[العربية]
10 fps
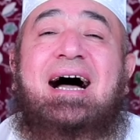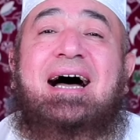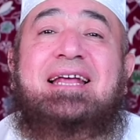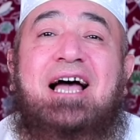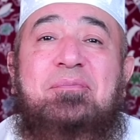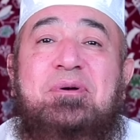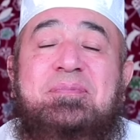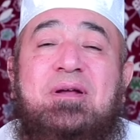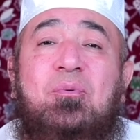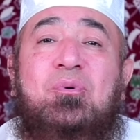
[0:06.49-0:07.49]
على
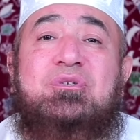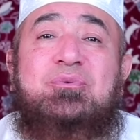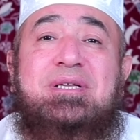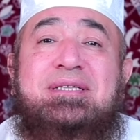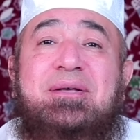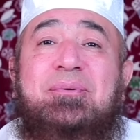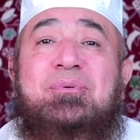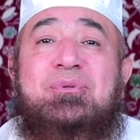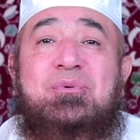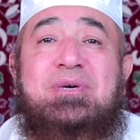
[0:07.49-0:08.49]
حبيبنا وأسوتنا
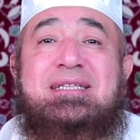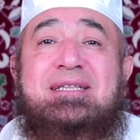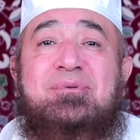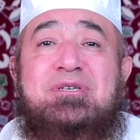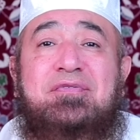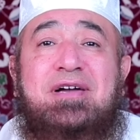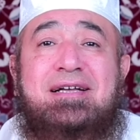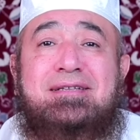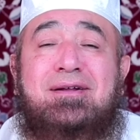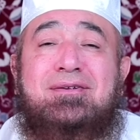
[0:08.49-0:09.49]
وقدوتنا
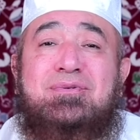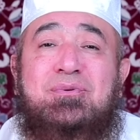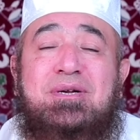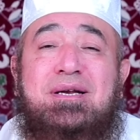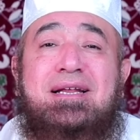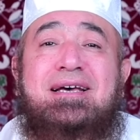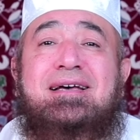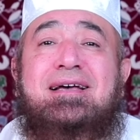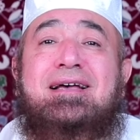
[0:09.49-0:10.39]
وشفعنا رسول الله